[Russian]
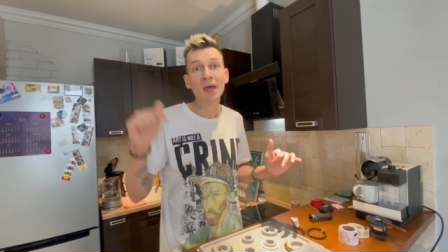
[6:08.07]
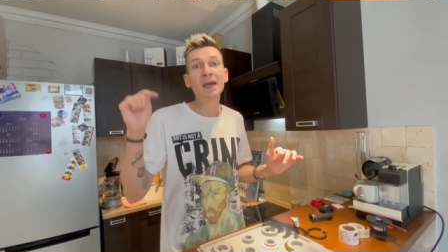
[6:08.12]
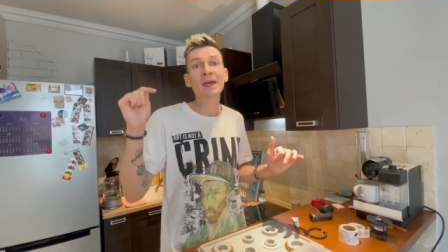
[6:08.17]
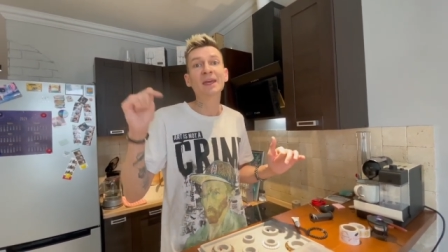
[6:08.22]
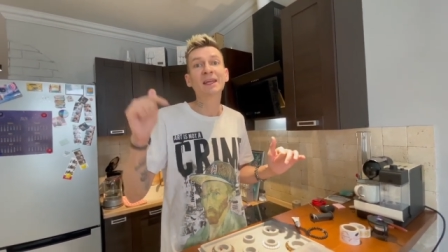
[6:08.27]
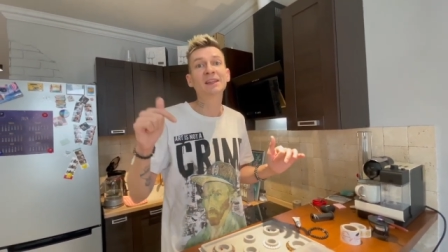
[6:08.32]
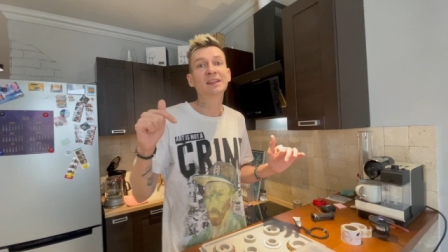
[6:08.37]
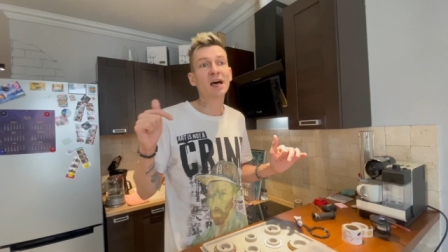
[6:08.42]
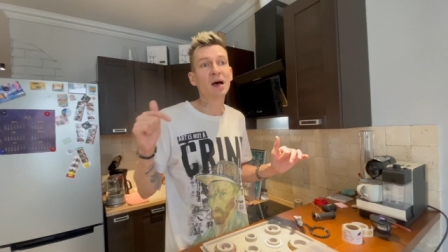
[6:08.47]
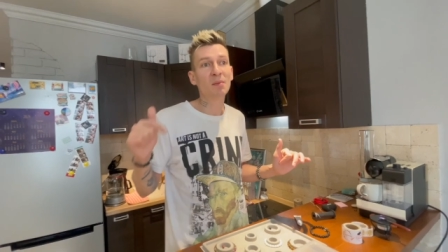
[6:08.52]

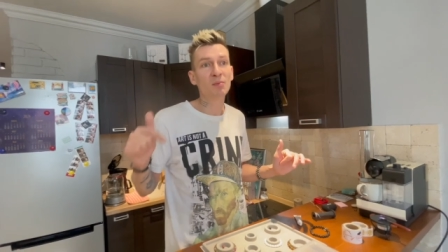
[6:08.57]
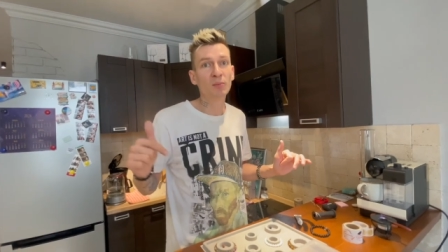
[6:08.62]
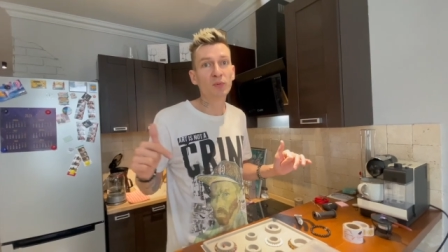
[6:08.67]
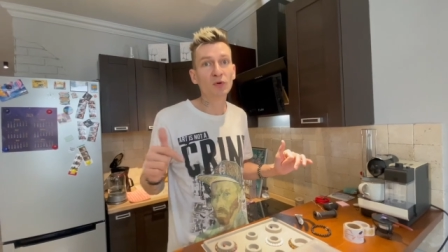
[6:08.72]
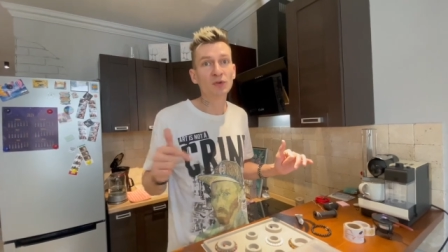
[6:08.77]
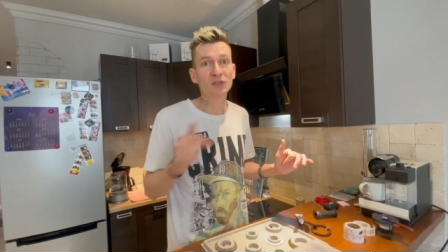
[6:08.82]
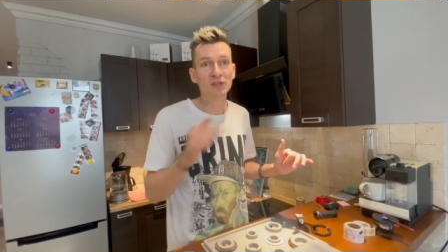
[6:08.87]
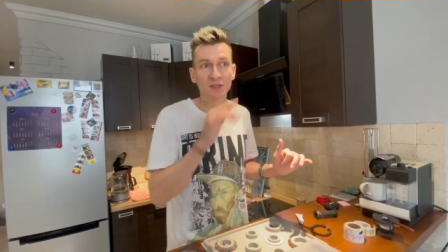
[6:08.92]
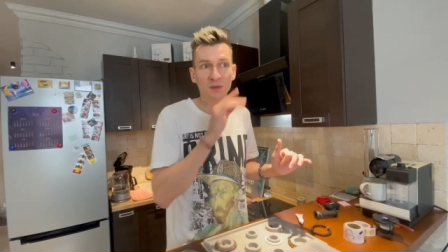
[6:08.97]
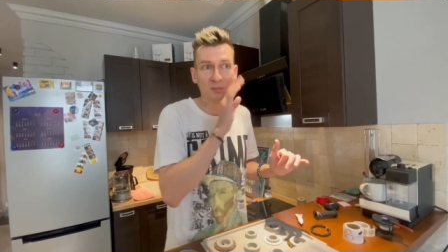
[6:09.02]
И там
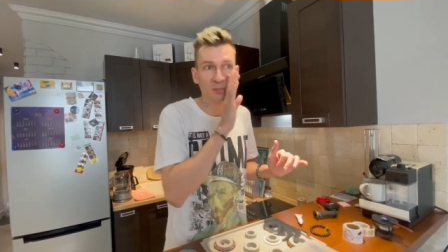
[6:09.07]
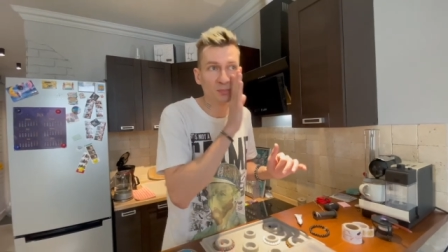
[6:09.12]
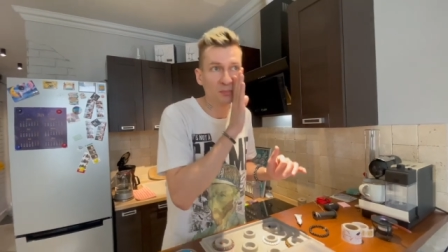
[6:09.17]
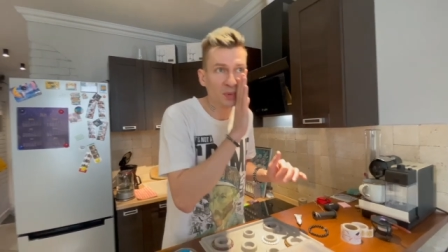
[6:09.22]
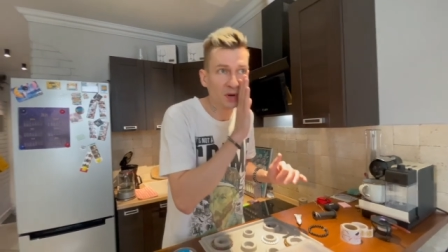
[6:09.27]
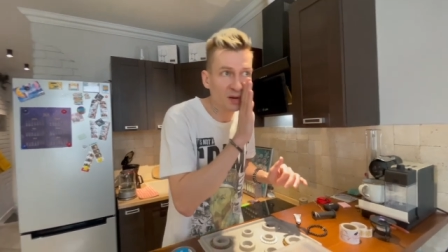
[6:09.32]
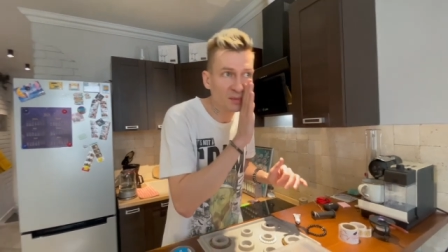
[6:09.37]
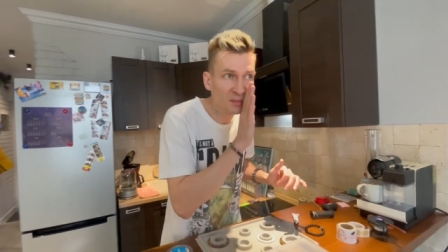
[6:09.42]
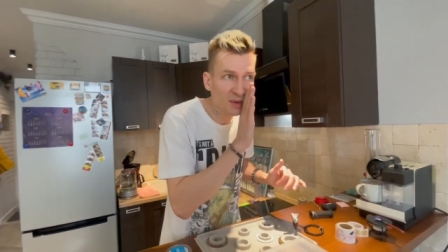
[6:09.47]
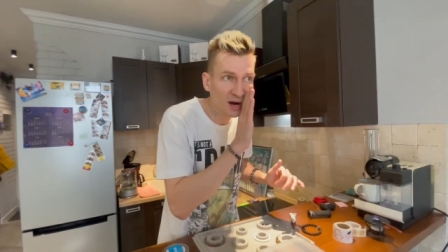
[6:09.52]
будет
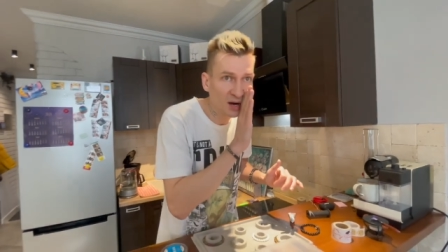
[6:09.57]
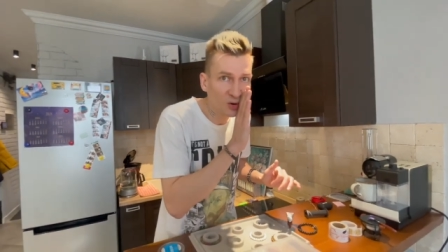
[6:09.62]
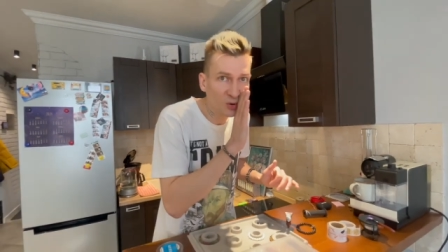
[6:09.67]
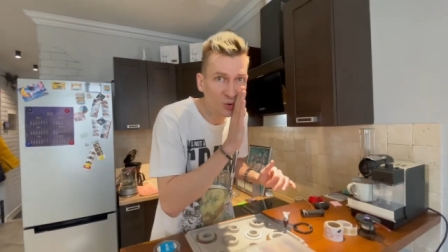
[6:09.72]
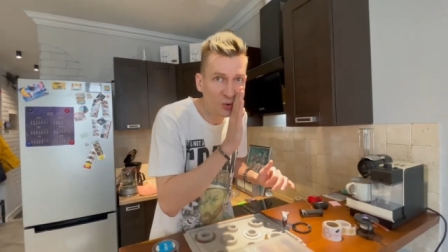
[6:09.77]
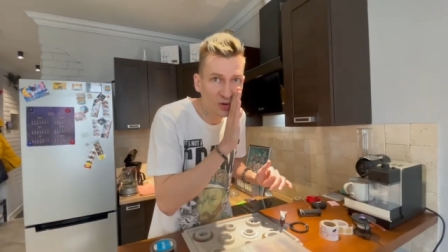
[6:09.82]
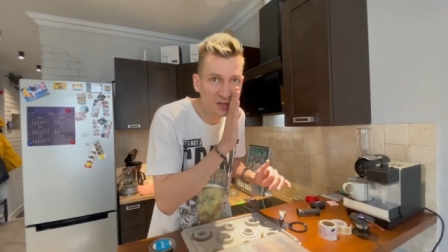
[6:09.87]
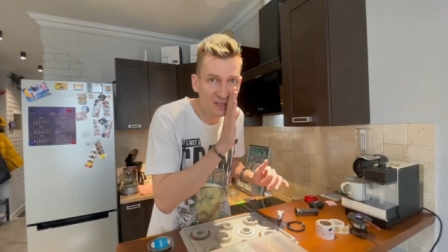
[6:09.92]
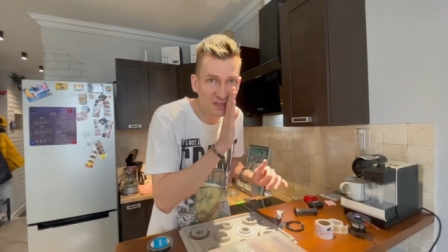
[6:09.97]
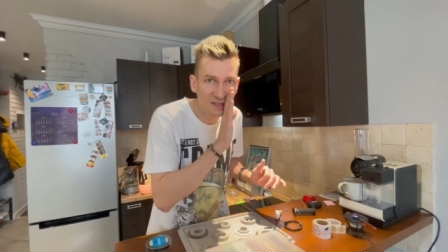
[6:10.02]

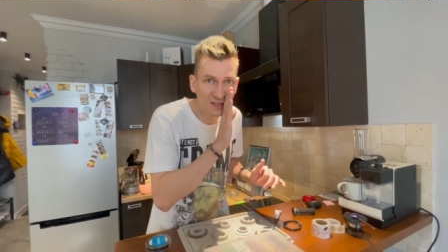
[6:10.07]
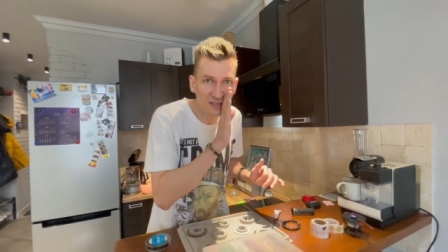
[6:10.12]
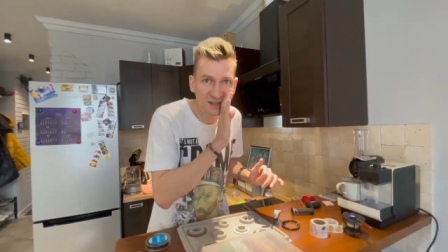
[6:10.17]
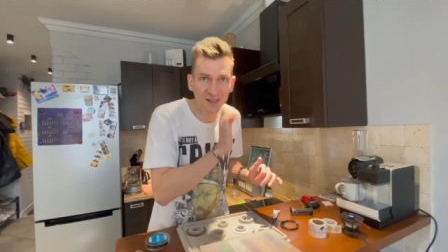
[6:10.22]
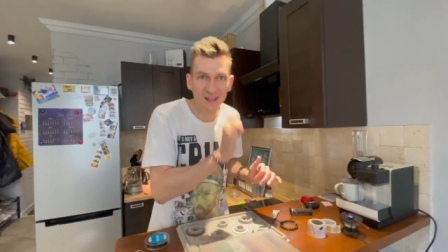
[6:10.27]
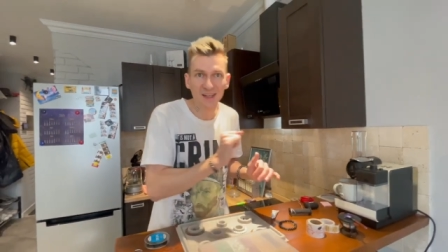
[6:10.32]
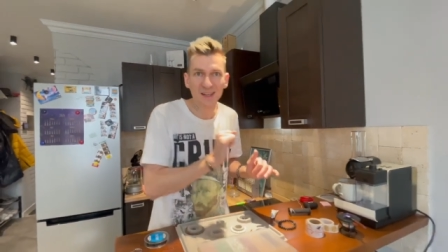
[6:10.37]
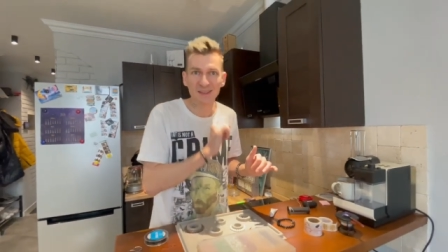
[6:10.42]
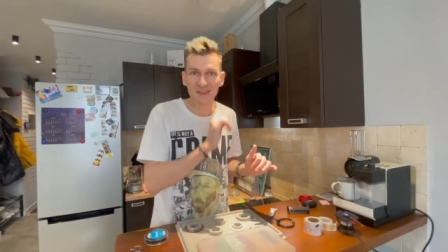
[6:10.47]
промокодик.